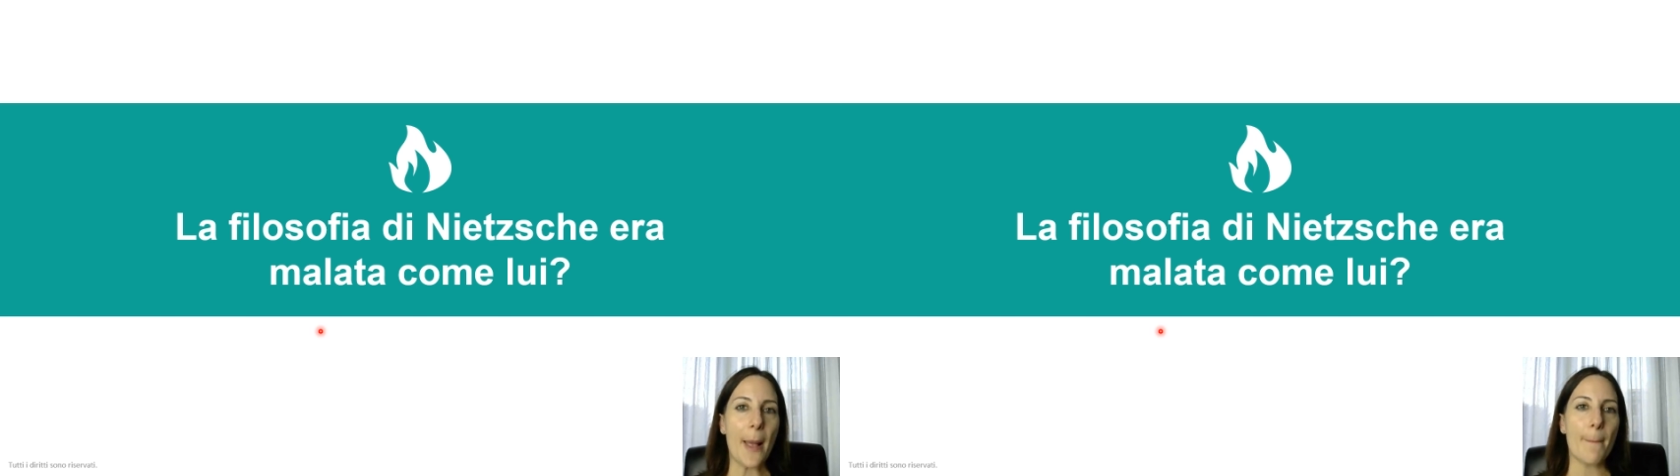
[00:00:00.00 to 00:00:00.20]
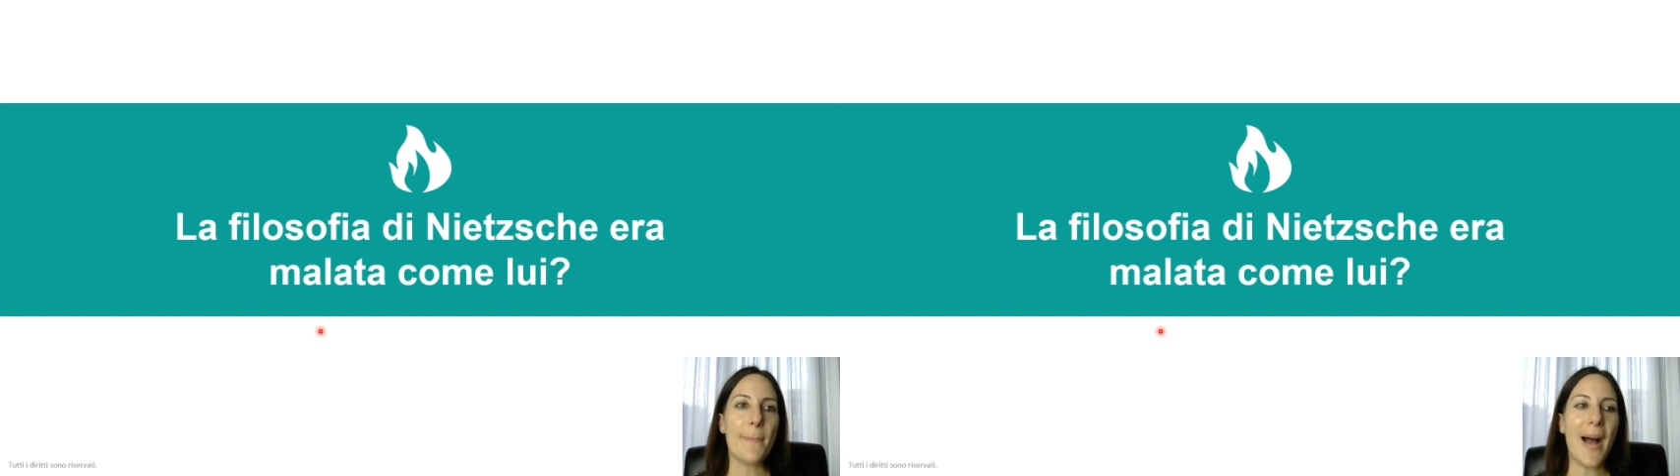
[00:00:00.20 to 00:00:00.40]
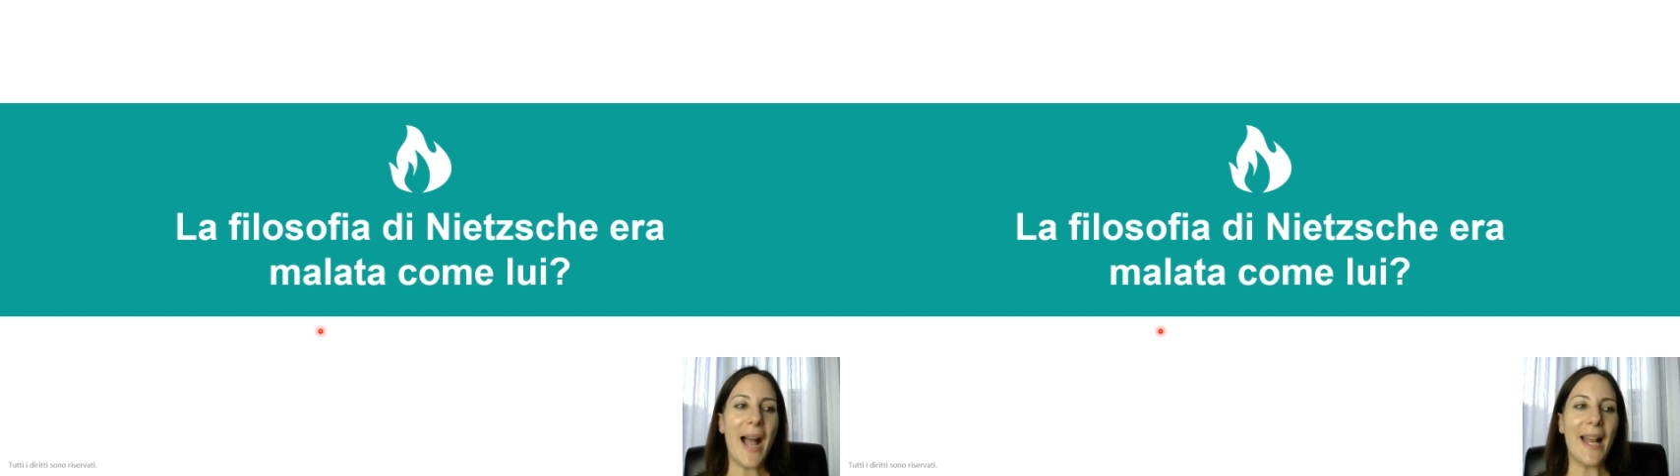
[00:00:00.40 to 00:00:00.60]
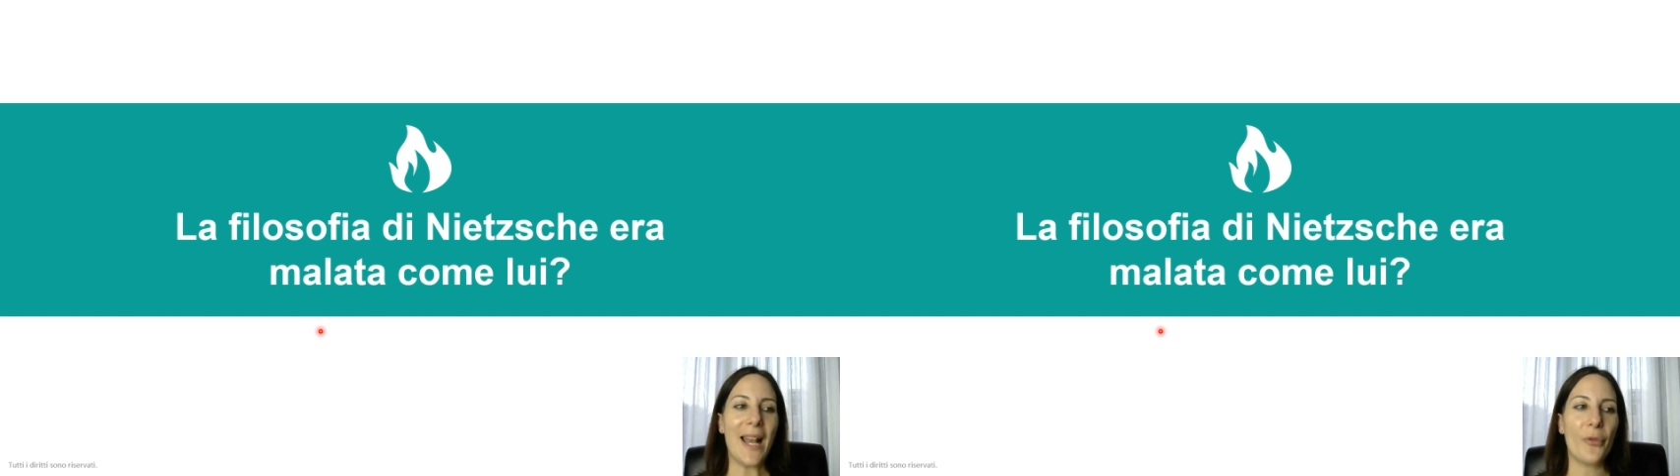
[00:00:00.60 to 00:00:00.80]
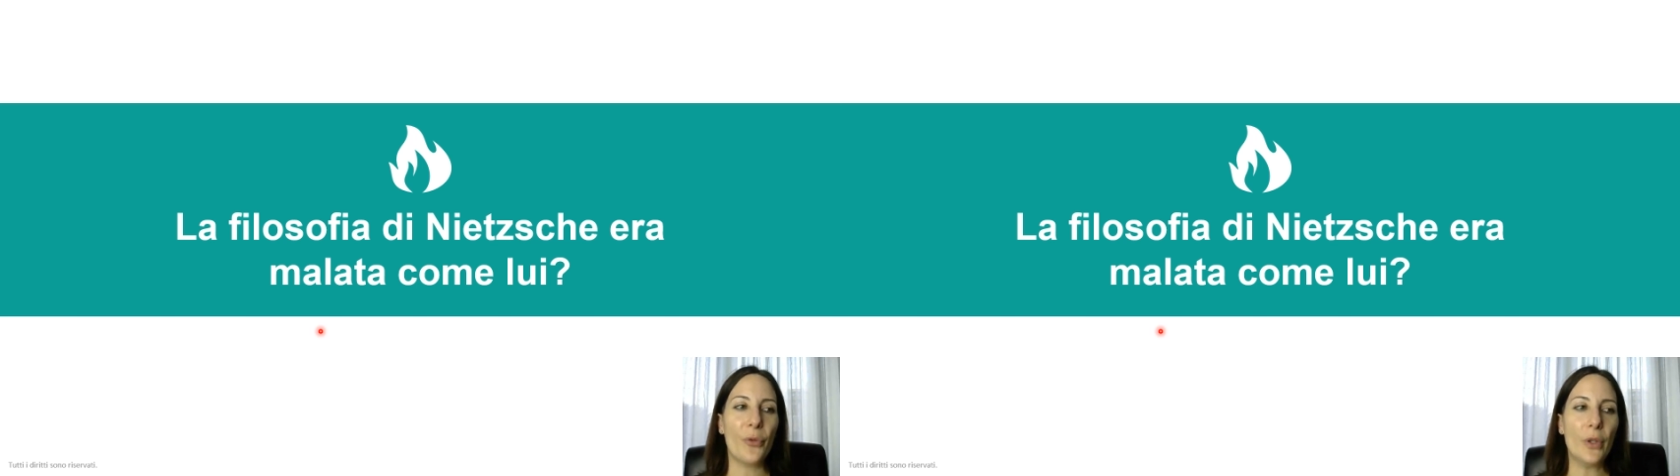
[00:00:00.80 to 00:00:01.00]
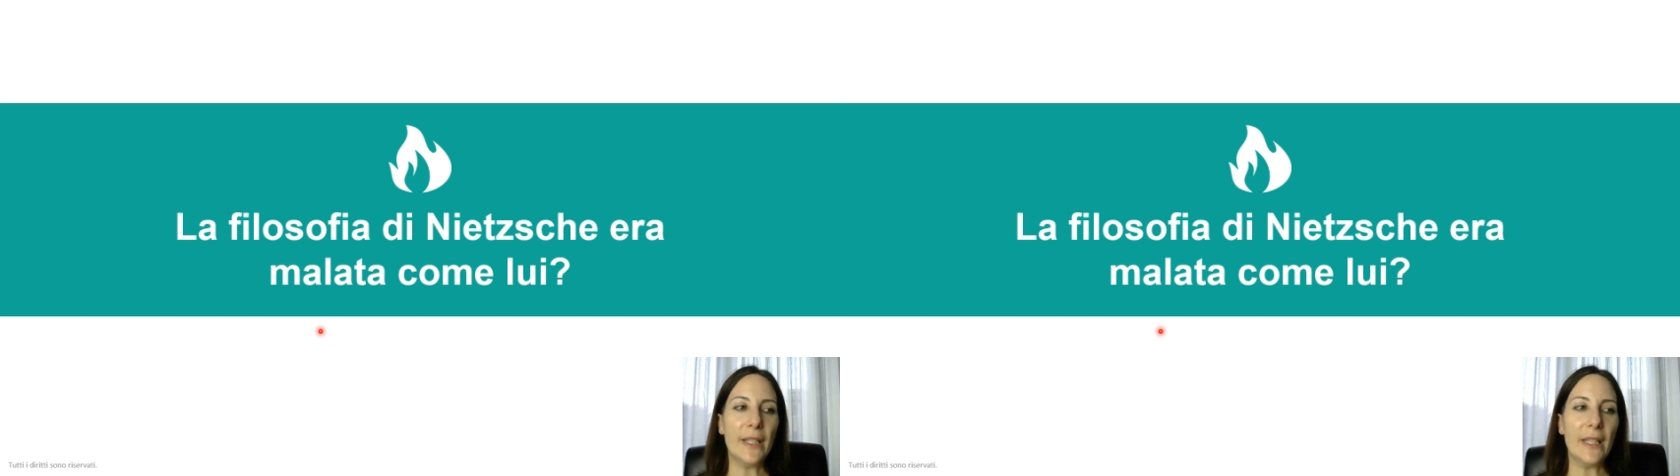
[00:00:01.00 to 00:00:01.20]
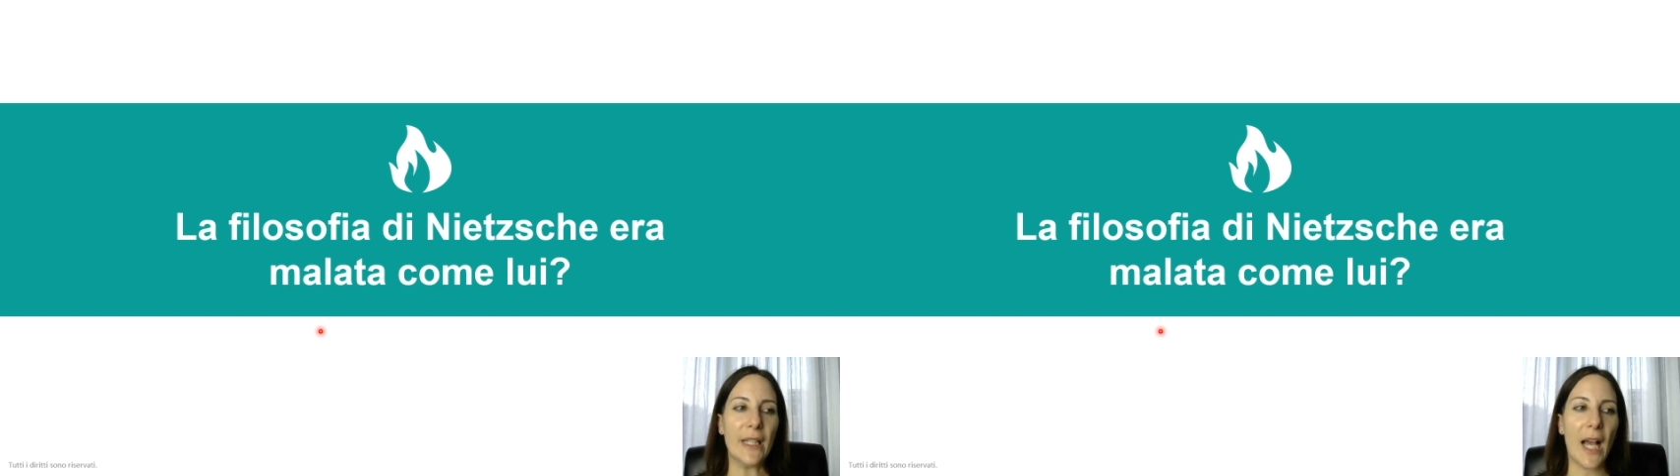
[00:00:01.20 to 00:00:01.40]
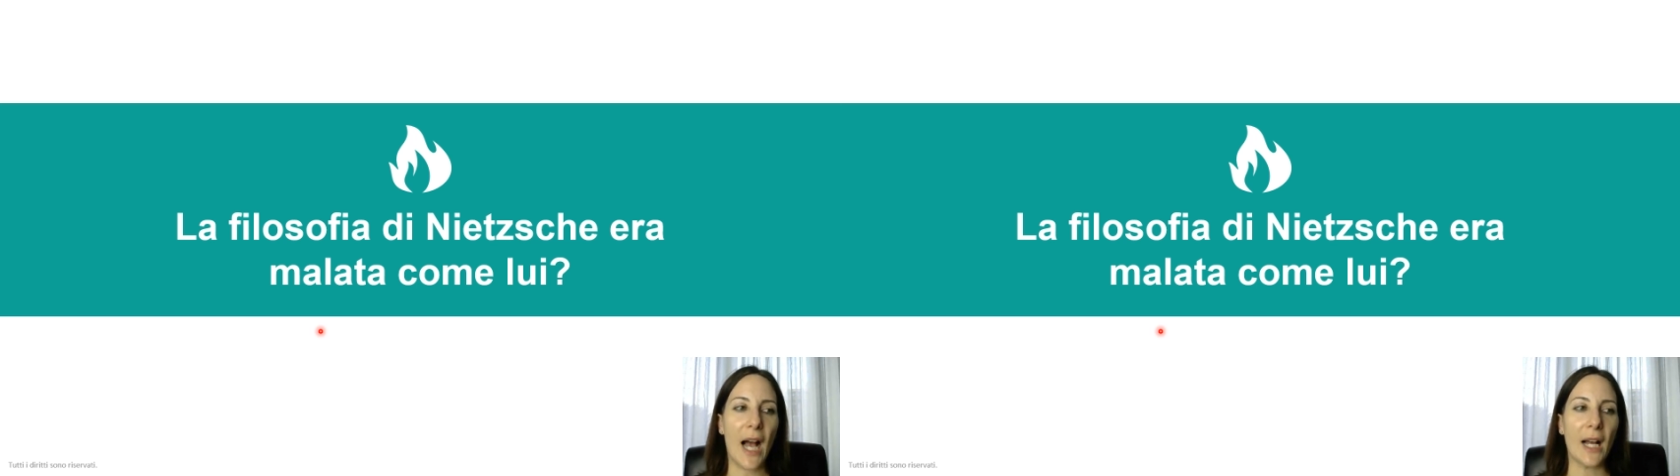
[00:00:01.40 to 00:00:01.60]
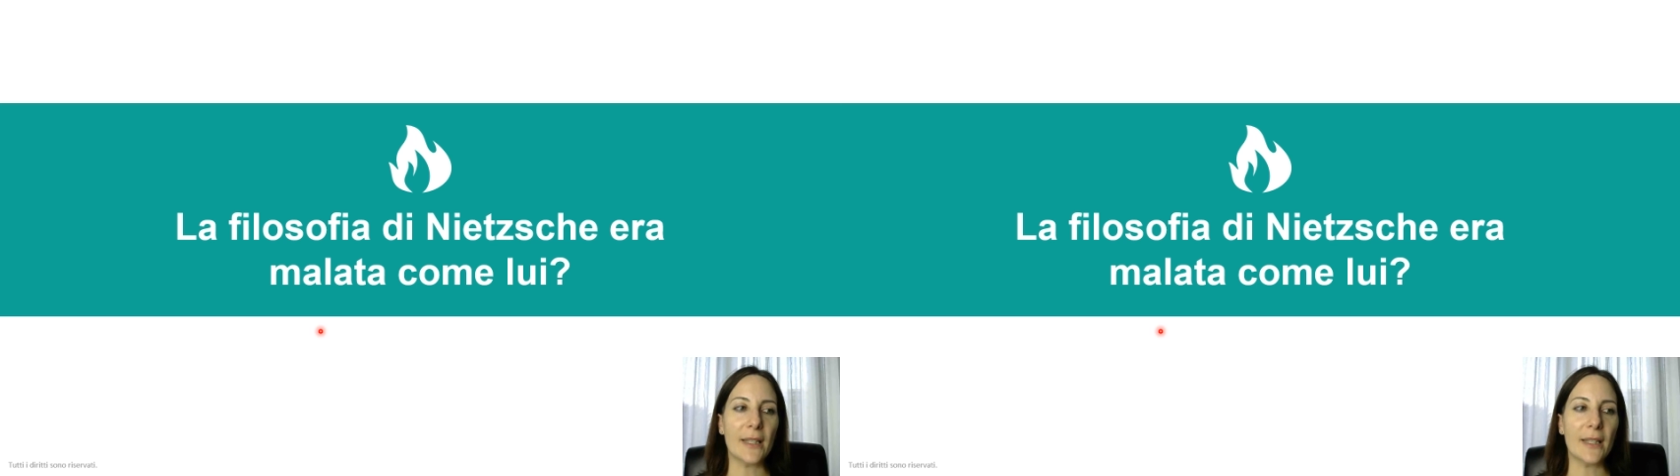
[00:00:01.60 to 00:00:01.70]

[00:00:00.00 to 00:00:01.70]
ma è la follia